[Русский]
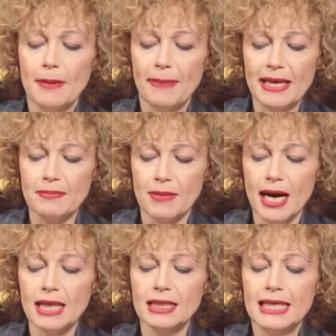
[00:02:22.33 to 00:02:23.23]

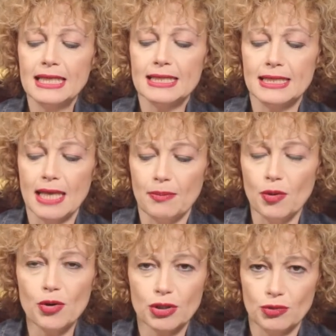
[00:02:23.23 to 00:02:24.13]
поймал за
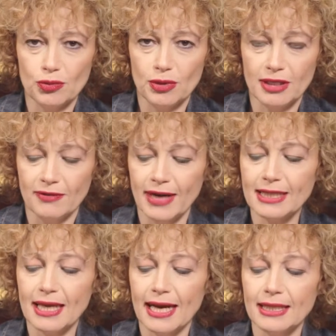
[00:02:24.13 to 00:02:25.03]
бороду,
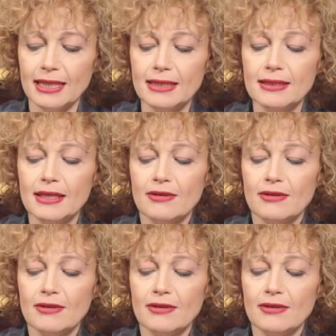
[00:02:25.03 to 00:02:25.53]
хватает,